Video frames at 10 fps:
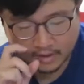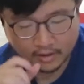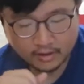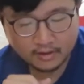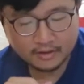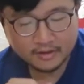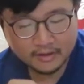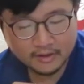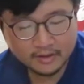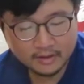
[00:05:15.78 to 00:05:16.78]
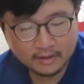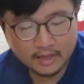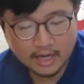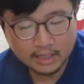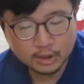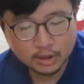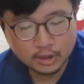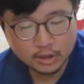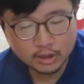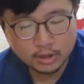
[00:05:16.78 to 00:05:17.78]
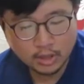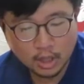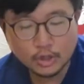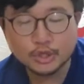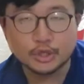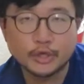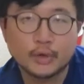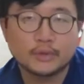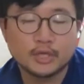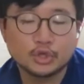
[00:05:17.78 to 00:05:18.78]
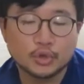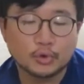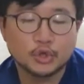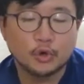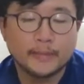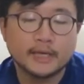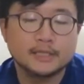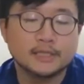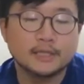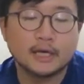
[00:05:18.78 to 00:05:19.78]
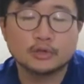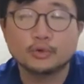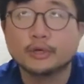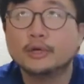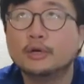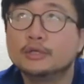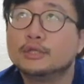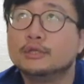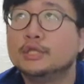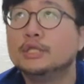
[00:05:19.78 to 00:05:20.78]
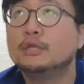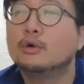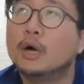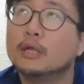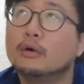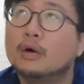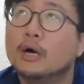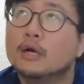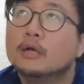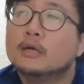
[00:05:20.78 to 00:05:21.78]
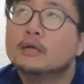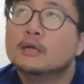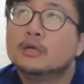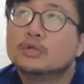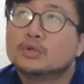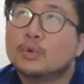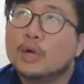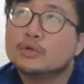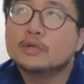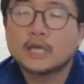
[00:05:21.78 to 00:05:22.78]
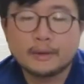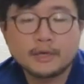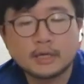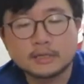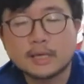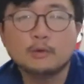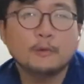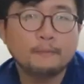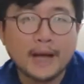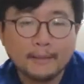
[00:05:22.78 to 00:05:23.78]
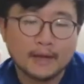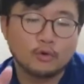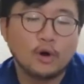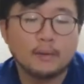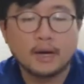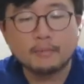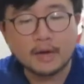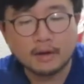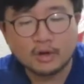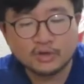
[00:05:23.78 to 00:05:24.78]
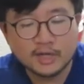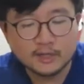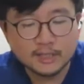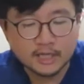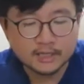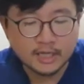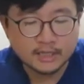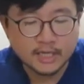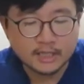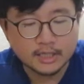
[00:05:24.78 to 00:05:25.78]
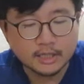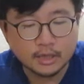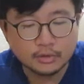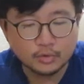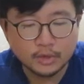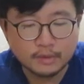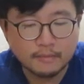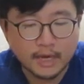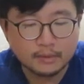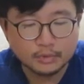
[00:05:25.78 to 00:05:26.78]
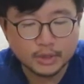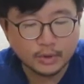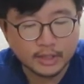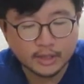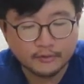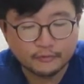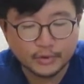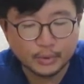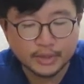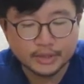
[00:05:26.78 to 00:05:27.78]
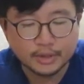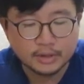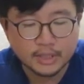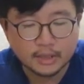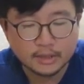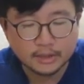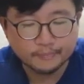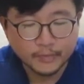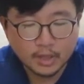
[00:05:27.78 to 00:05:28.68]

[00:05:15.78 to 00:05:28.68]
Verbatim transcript: 嗯，它是二十六点九九美金啊，所以二十七块的话，换算台币可能差不多八百块吧，八百块上上下价钱。然后如果你买你不喜欢，你可以 free return 这样子，